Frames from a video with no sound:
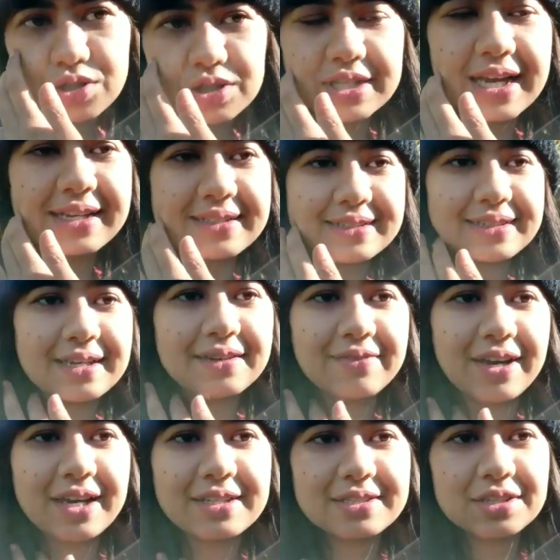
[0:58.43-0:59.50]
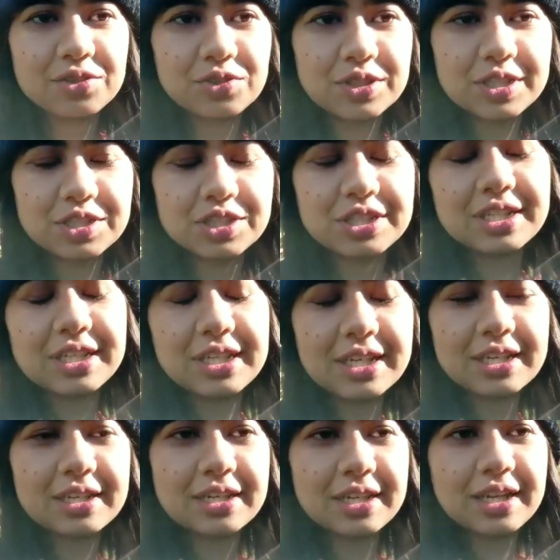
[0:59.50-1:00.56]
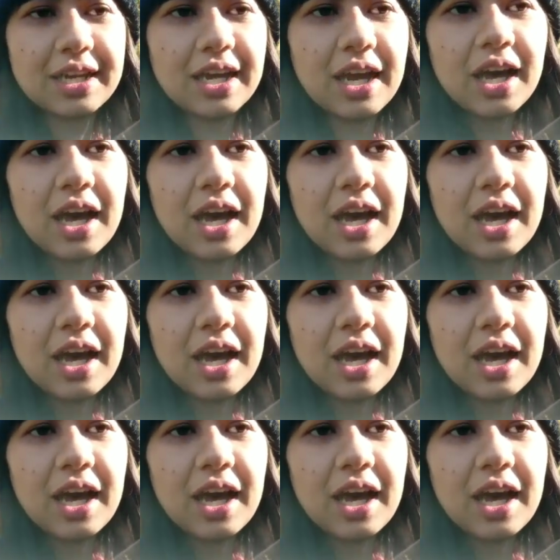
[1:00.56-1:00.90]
सोसाइटी है वहाँ से डोनेशन कलेक्ट करके